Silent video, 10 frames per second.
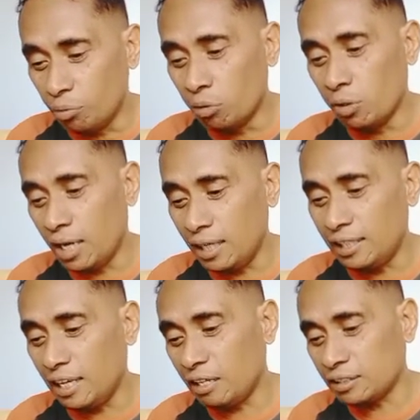buah
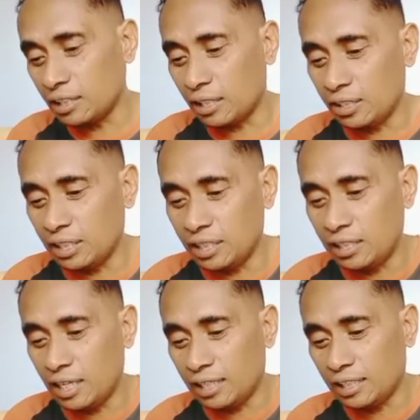yang terdiri
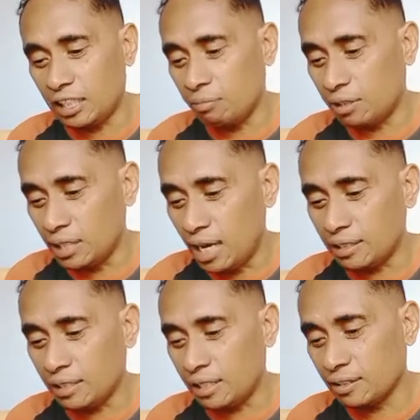dari
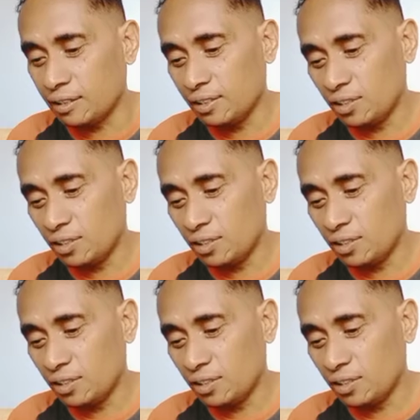kebenaran,